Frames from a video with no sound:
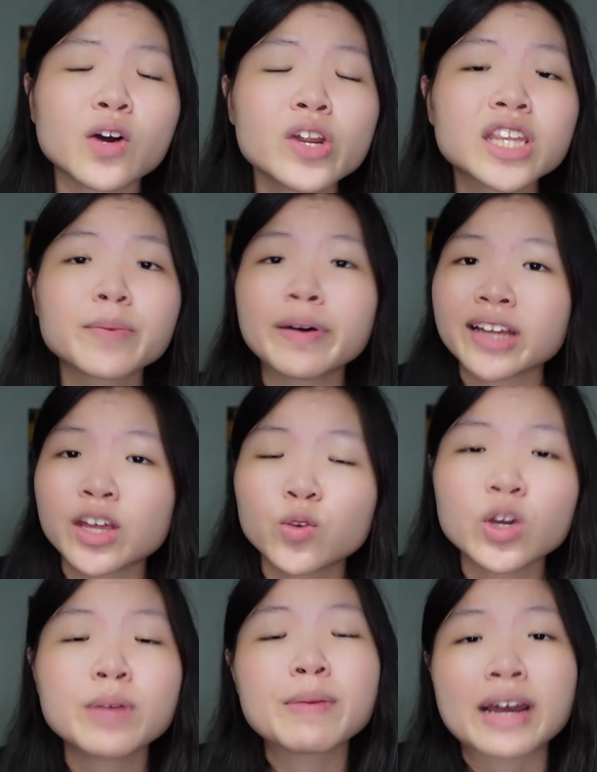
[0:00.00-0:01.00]
tahu di tempat lain
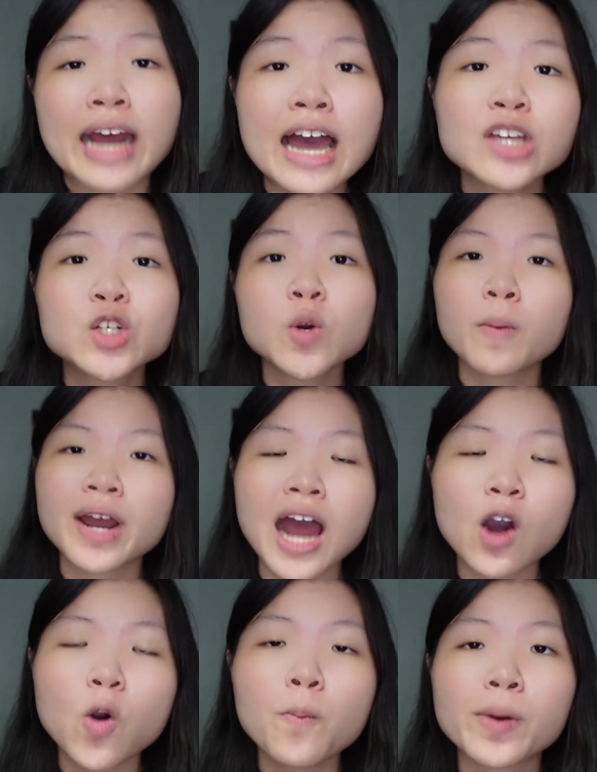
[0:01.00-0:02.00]
tuh gimana, cuman
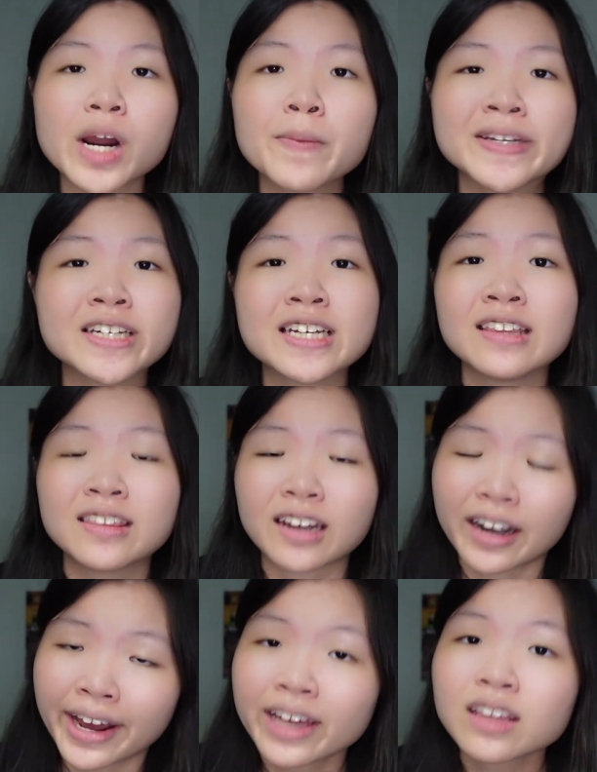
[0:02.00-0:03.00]
aku pernah baca di
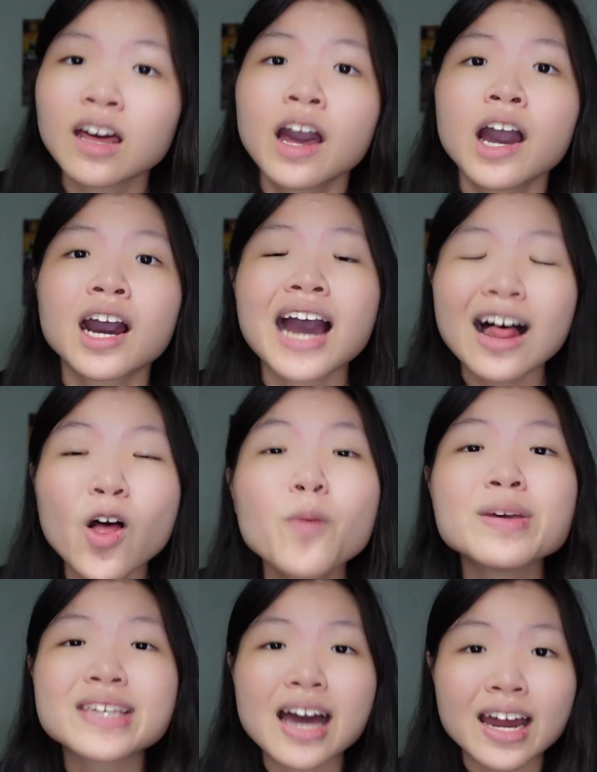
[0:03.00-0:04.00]
internet, kalau
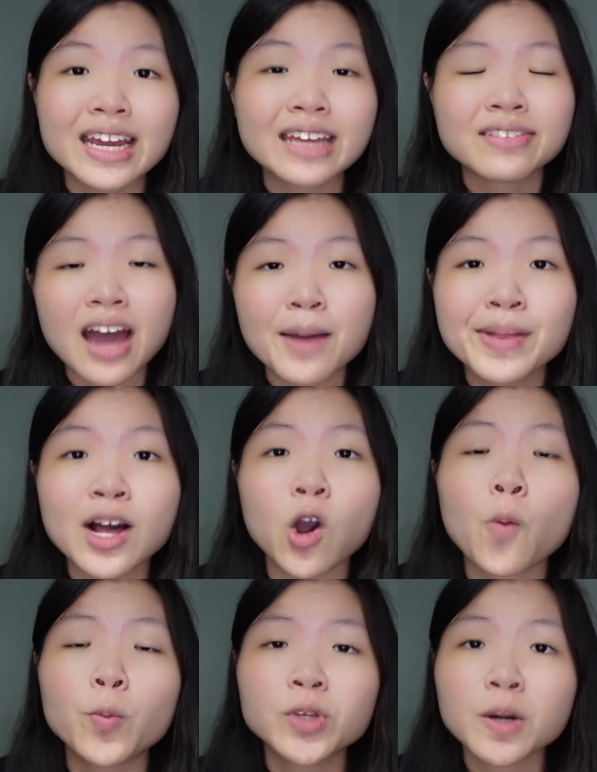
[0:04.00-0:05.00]
misalkan kita ambil yang
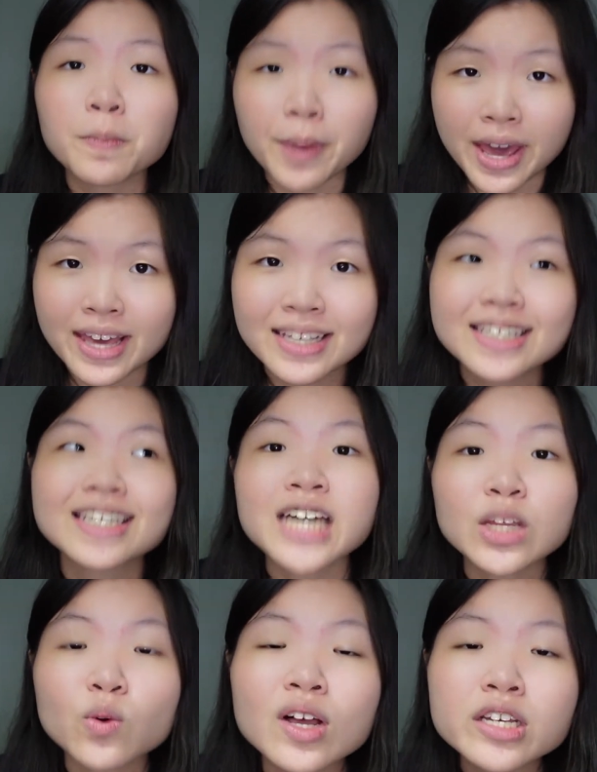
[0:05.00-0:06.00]
komputer base
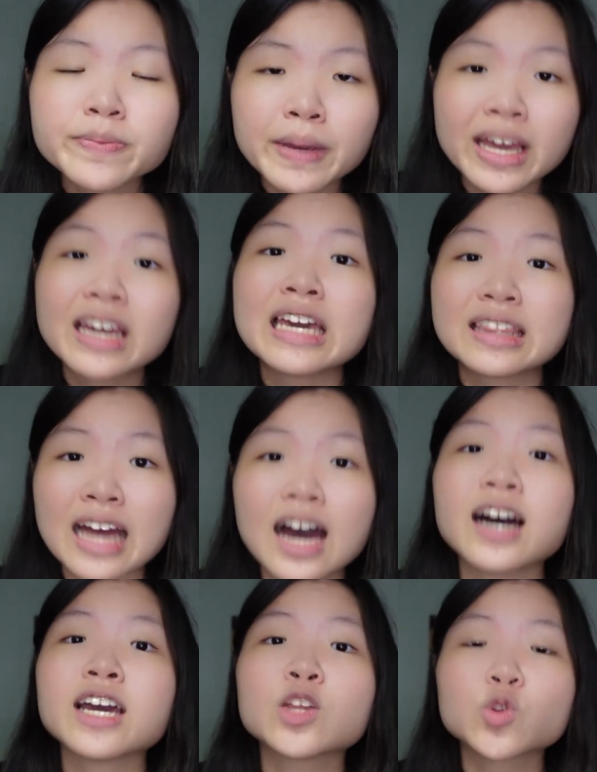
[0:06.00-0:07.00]
jadwal speaking
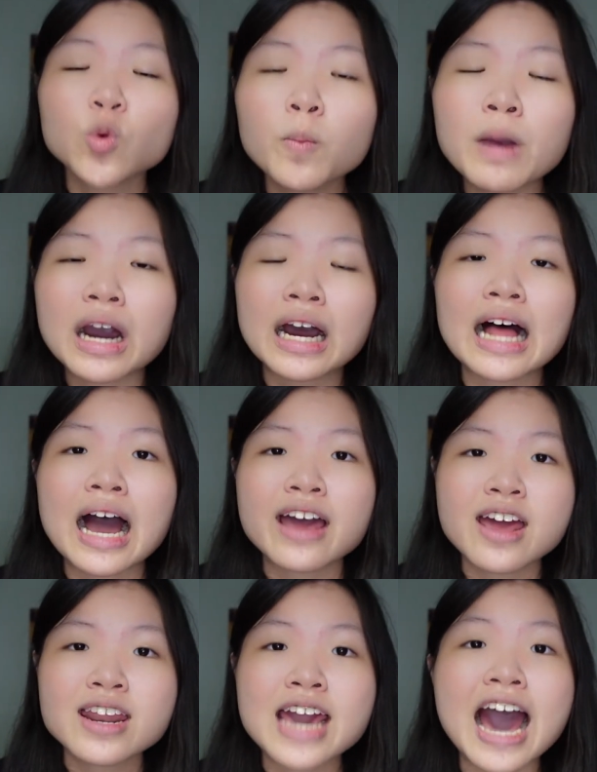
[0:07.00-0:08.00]
kita itu bakal
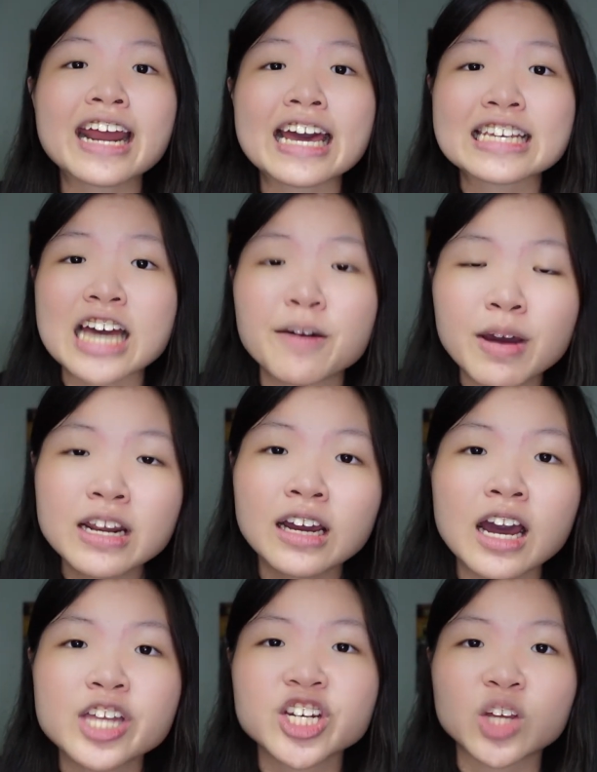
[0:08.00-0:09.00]
ada di hari yang sama
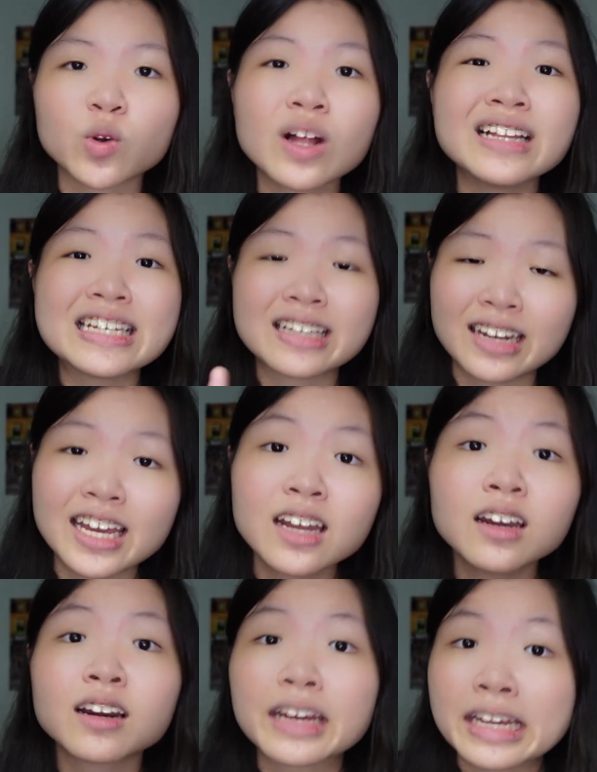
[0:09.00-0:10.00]
dengan jadwal
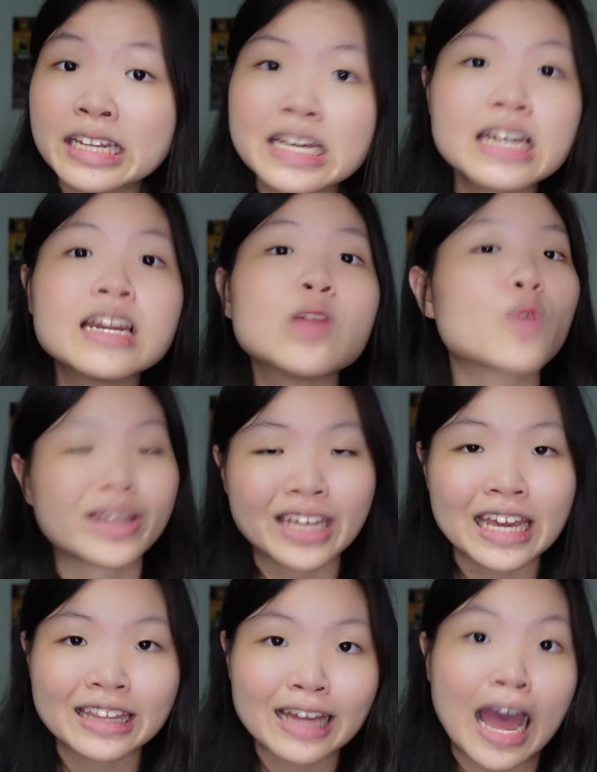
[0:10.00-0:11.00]
listening, reading, dan
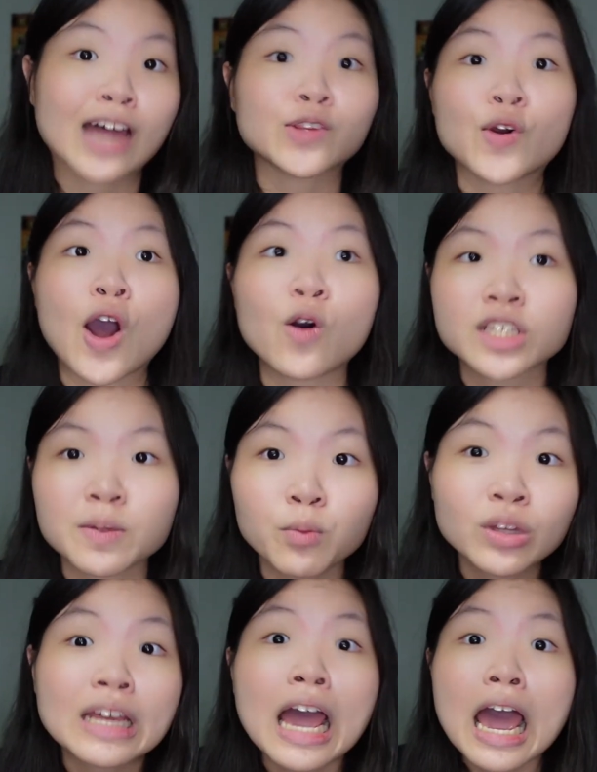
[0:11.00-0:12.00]
writing kita, atau yang aku
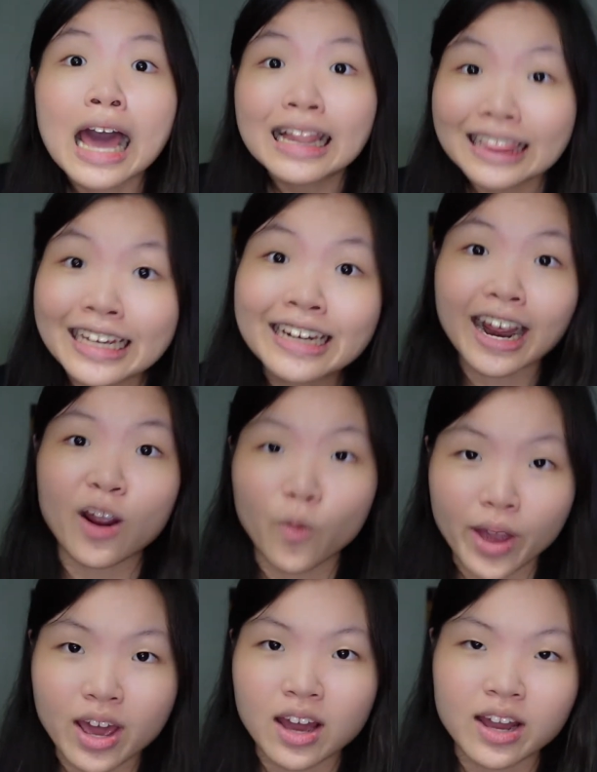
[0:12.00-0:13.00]
sebut
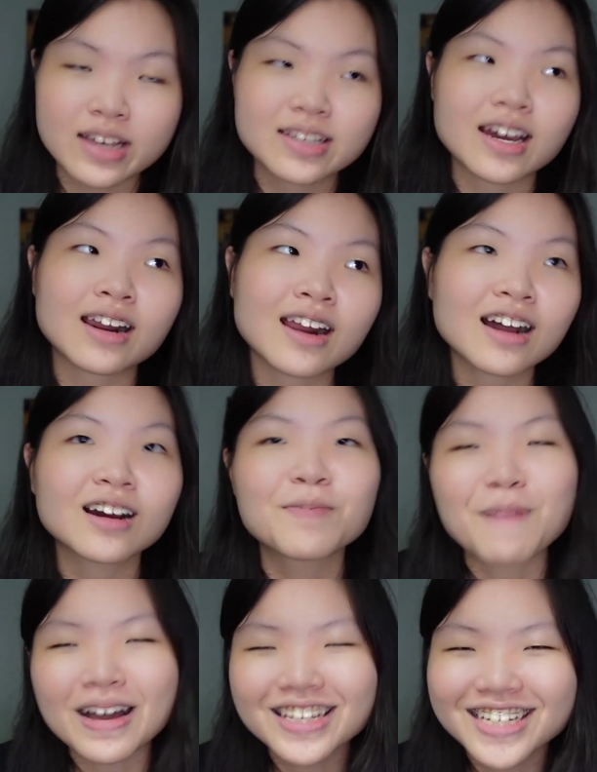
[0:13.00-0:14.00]
lirewe ya guys, karena
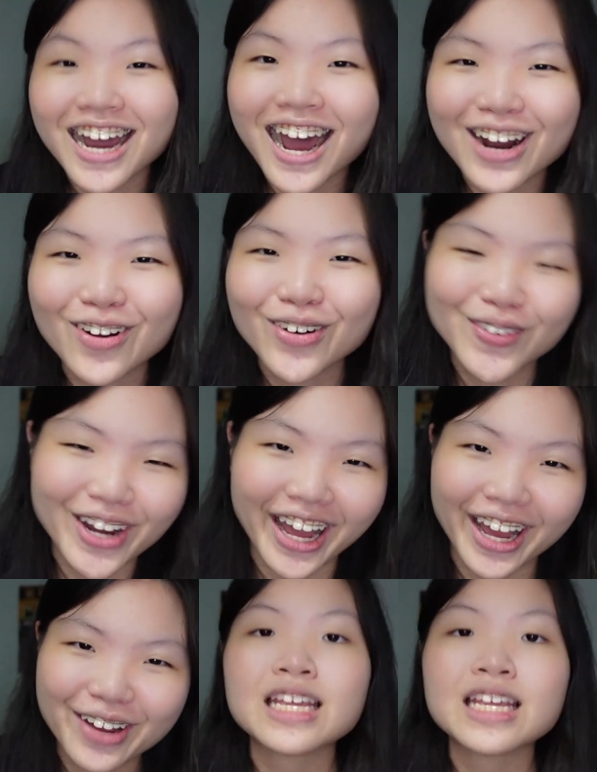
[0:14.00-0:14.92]
kepanjangan ngomongnya.